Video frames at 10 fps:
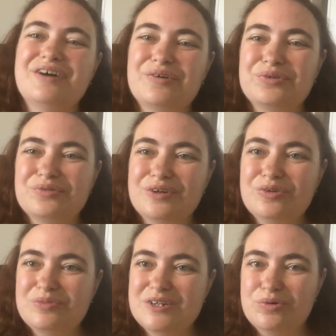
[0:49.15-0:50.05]
On va retrouver
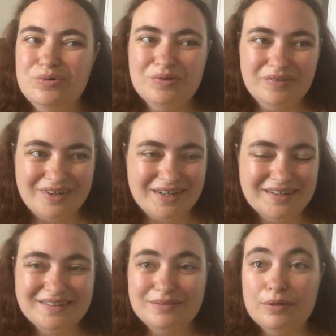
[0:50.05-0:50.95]
nos petits loulous,
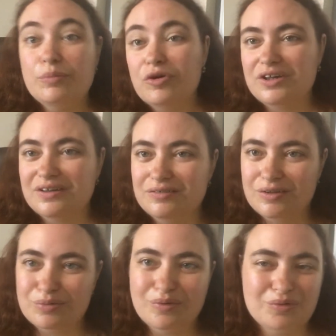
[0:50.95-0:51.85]
voilà. Il manque, hein, de toute
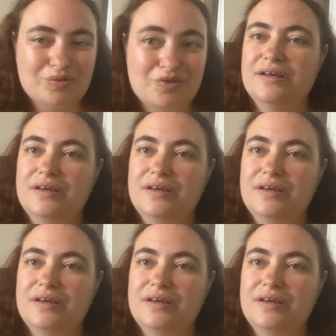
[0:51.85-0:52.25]
façon, en une